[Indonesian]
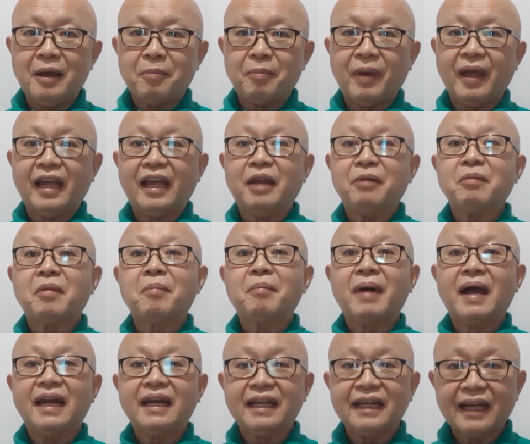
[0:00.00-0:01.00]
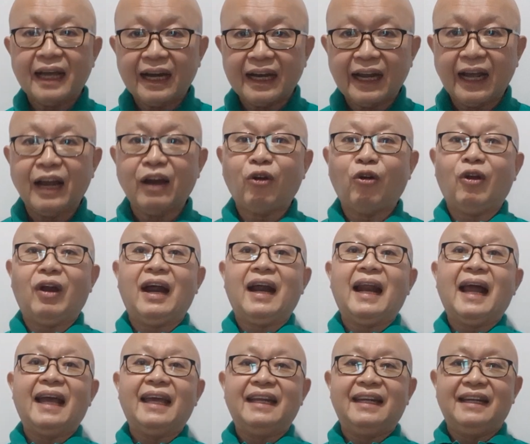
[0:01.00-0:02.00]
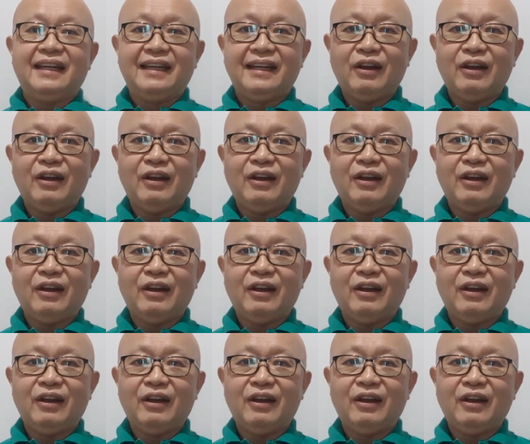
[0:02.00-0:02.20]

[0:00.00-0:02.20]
pengen membandingkan dengan orang lain.